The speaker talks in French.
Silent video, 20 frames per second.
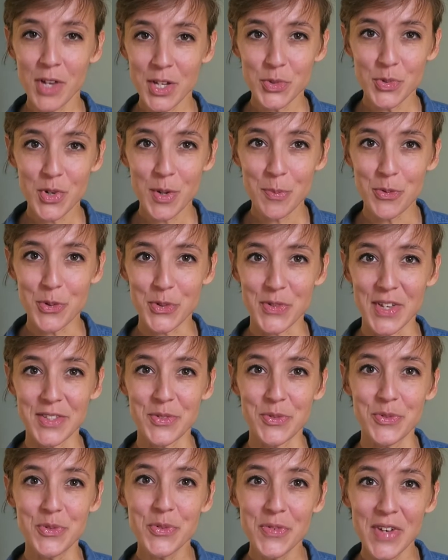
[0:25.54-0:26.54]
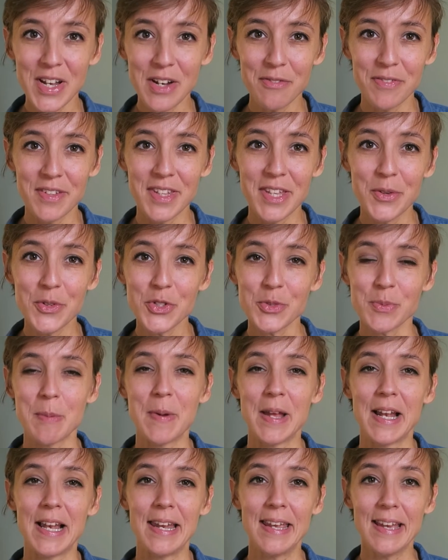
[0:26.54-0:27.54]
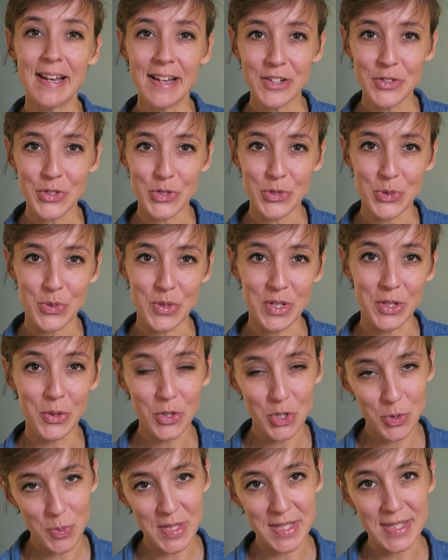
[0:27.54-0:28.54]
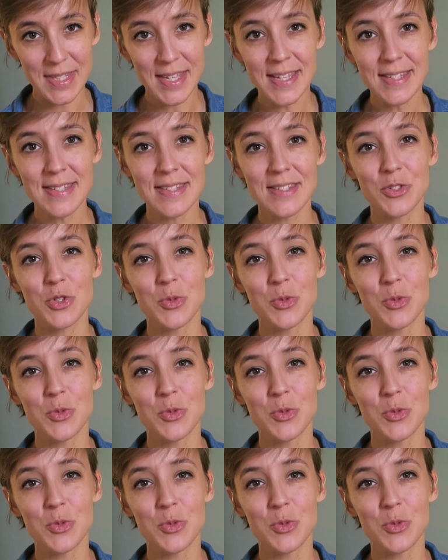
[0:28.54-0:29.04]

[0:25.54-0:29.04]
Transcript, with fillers: à toi pour cette nouvelle vidéo. Je m'appelle Léa, je suis coach business.